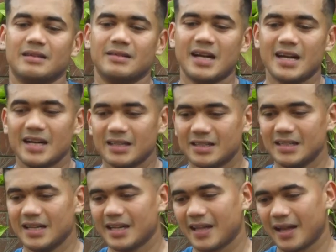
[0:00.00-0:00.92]
রেড অ্যান্ড
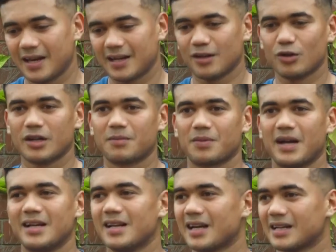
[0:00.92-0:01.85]
গ্রিনে খেলাটা অনেক
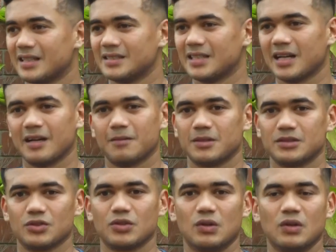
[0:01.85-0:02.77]
প্রাইডের একটা জায়গা আমার
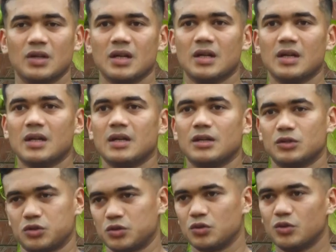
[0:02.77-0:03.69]
জন্য
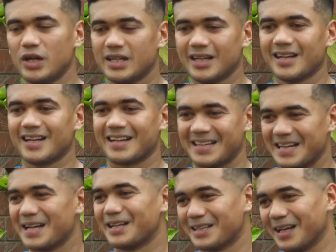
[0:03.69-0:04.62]
শুধু এটা না
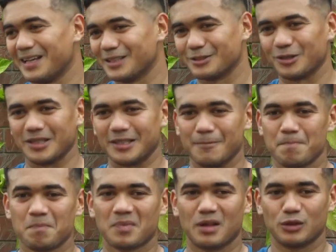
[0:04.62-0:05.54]
ক্রিকেটটাই আসলে
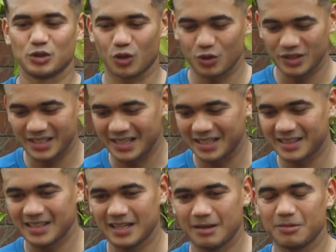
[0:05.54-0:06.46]
তো যখনই
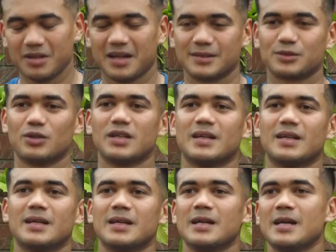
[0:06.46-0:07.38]
খেলতেন আমি আসলে
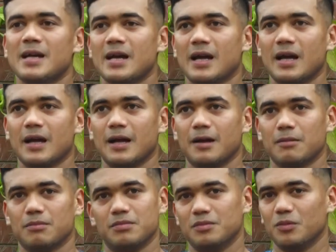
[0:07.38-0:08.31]

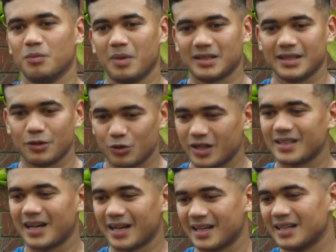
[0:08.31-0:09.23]
মাথায় ওটা
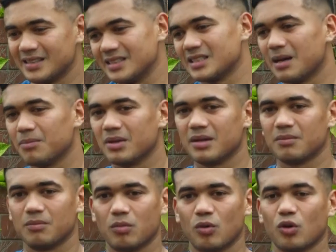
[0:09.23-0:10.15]
থাকে না যে সামনে
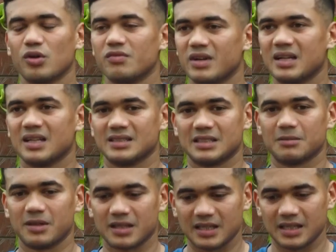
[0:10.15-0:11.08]
বড় ইভেন্ট আছে
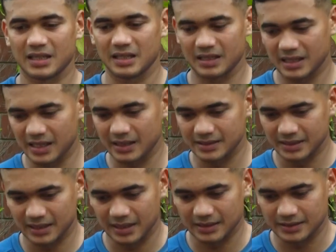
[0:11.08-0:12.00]
বা কি কি
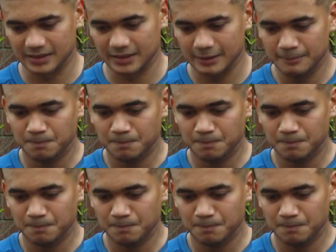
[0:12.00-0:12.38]
আছে না আছে